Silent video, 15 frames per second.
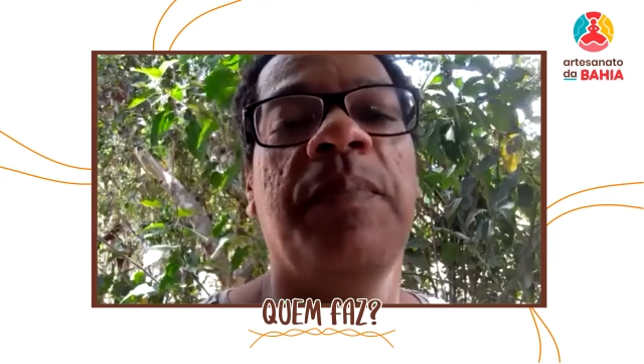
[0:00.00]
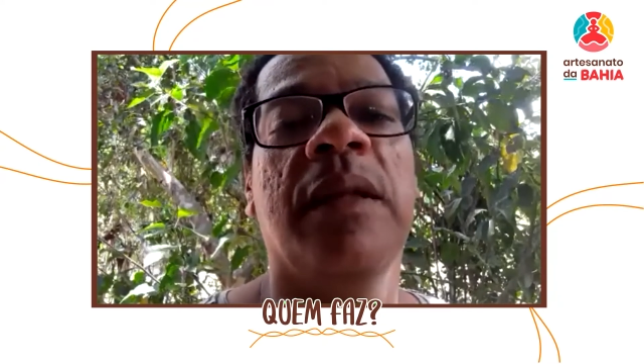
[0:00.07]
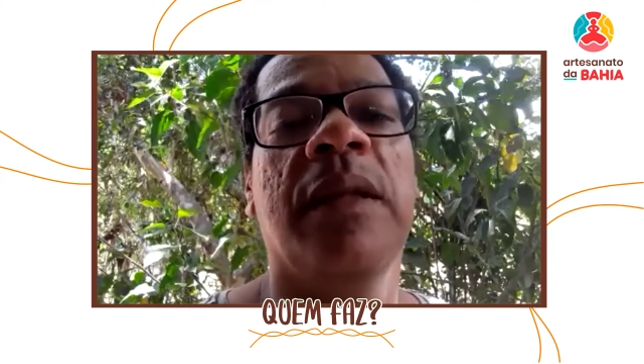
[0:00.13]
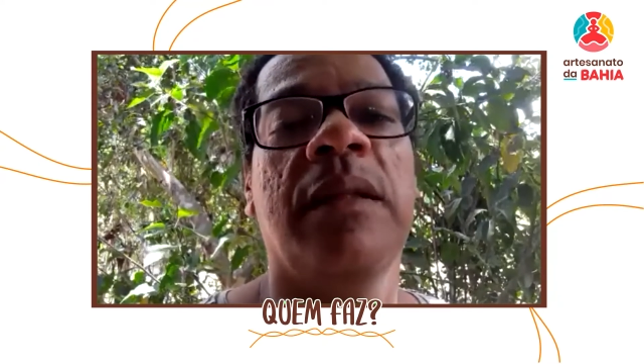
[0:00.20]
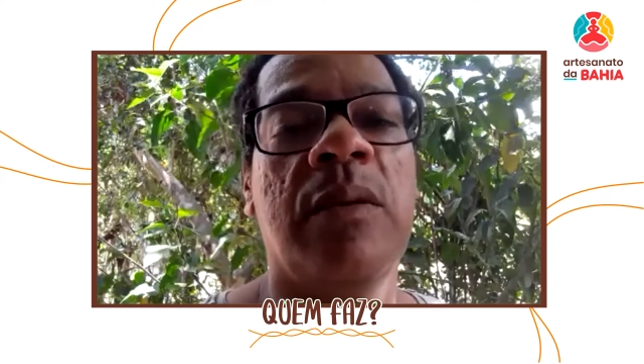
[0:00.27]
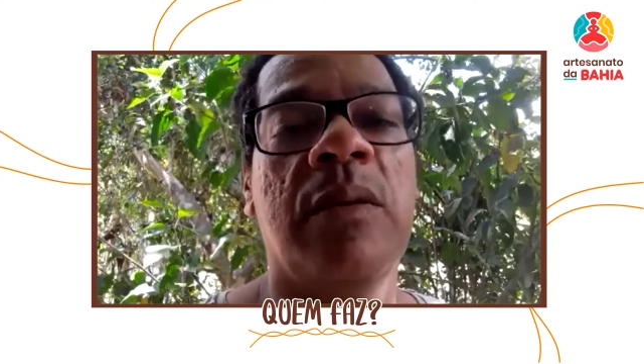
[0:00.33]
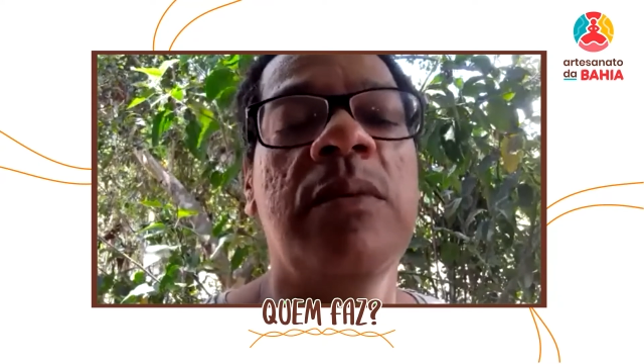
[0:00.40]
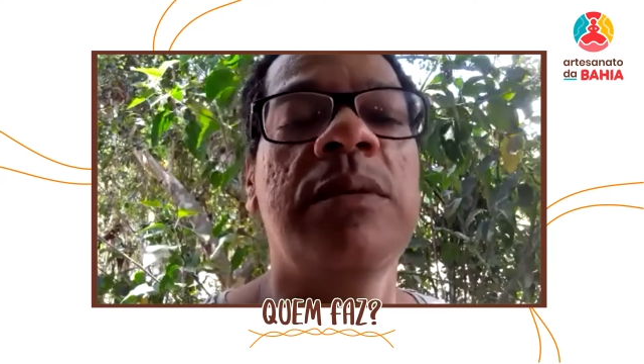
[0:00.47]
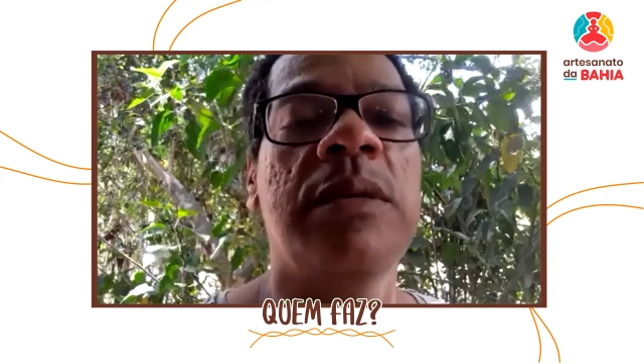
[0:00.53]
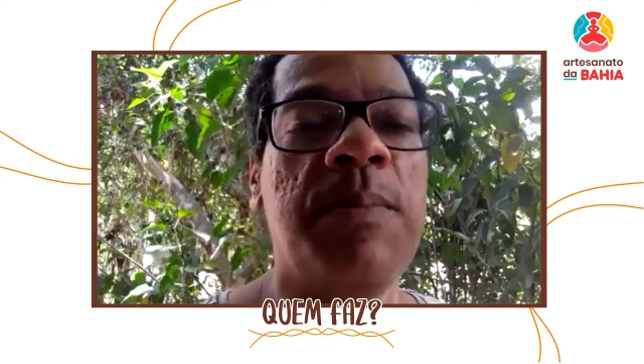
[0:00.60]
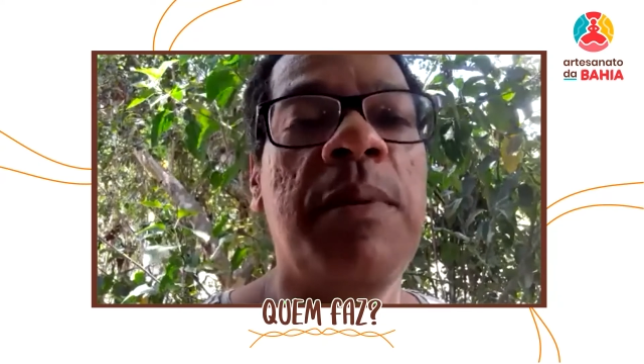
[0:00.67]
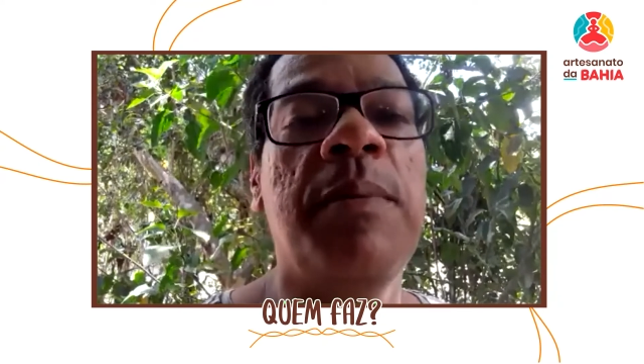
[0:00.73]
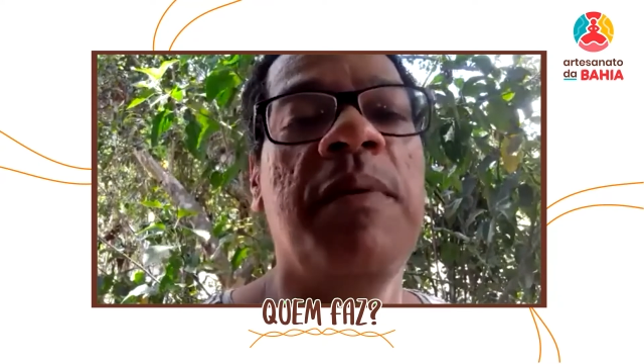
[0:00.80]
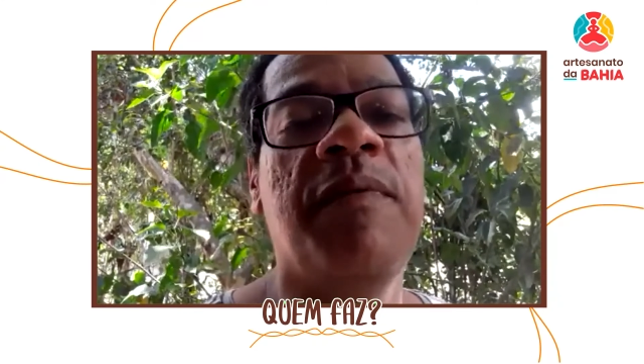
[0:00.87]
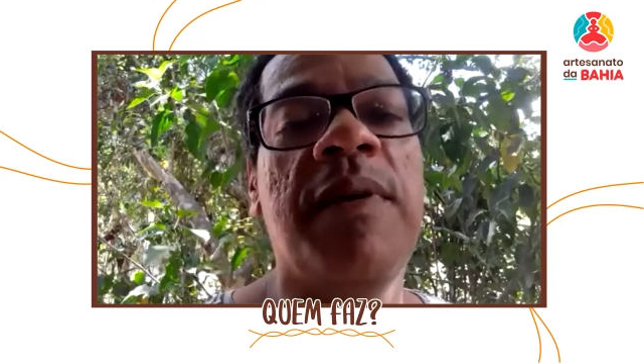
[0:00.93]
Então sempre me
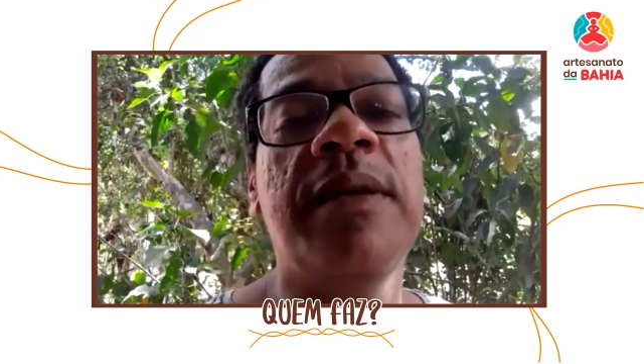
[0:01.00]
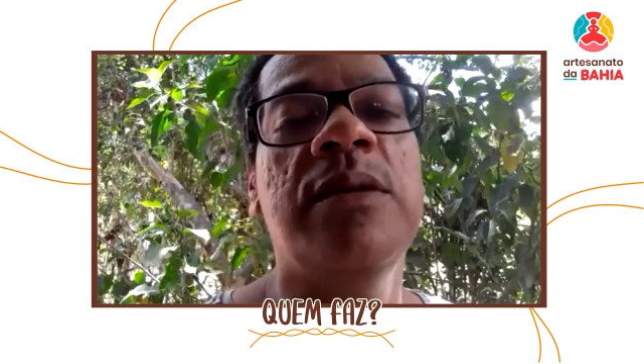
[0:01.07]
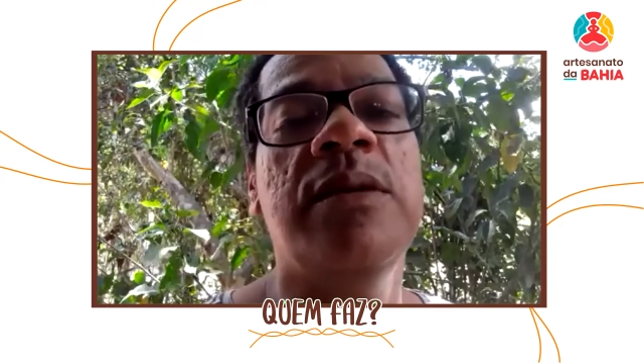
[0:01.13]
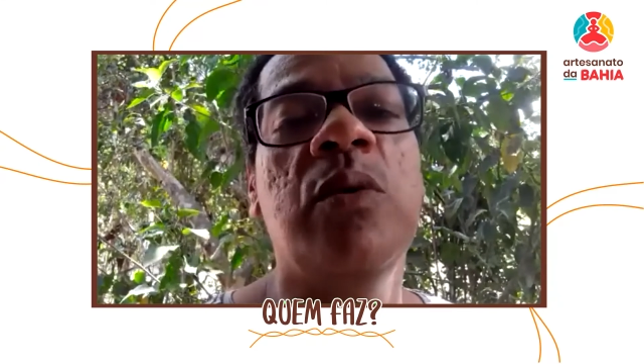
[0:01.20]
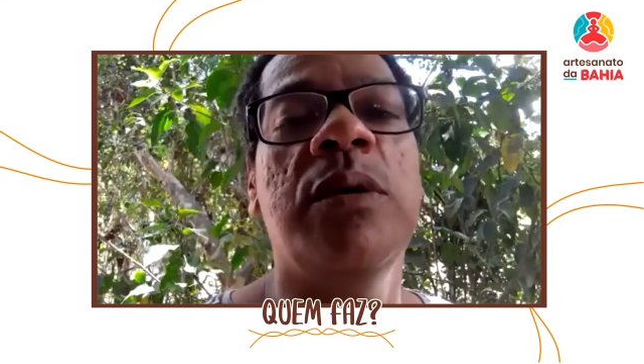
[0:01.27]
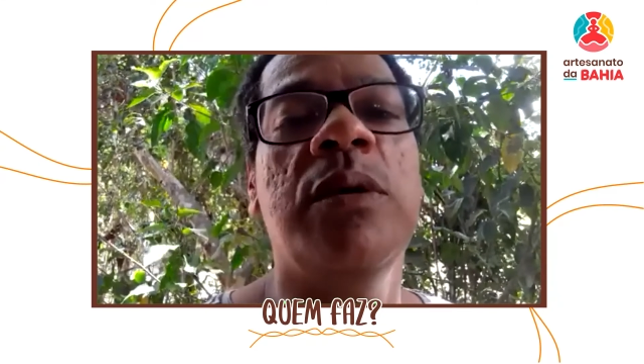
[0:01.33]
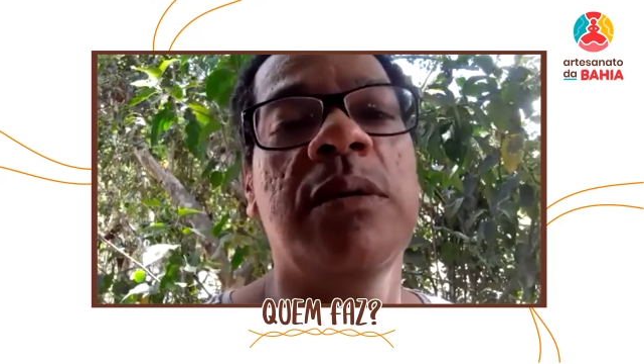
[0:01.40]
fascinou isso.